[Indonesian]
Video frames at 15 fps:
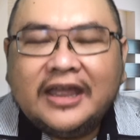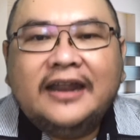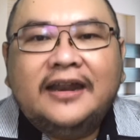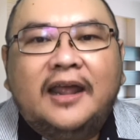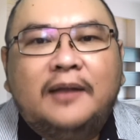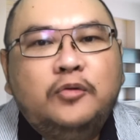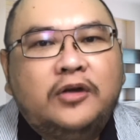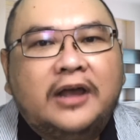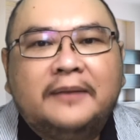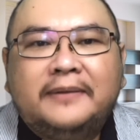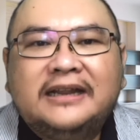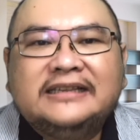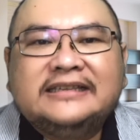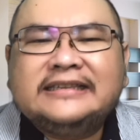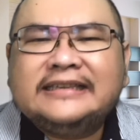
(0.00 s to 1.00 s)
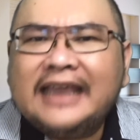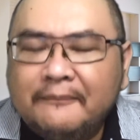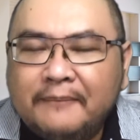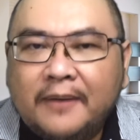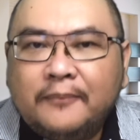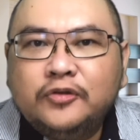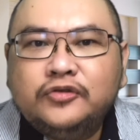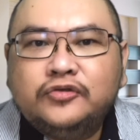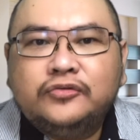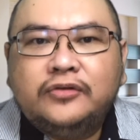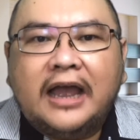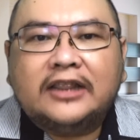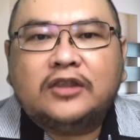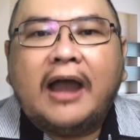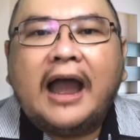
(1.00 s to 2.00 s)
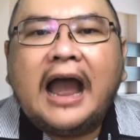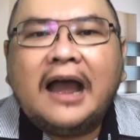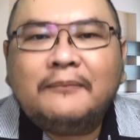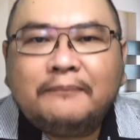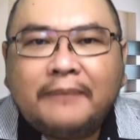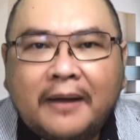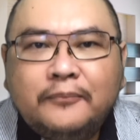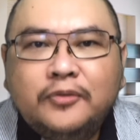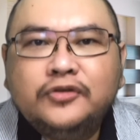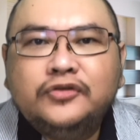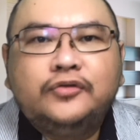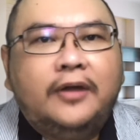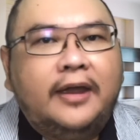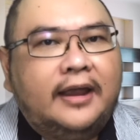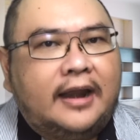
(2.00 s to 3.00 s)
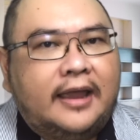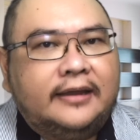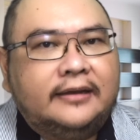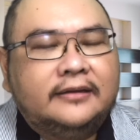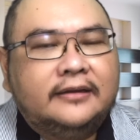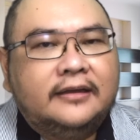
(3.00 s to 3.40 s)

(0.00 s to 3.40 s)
dan bukan pada siapapun juga atau apapun juga yang lain.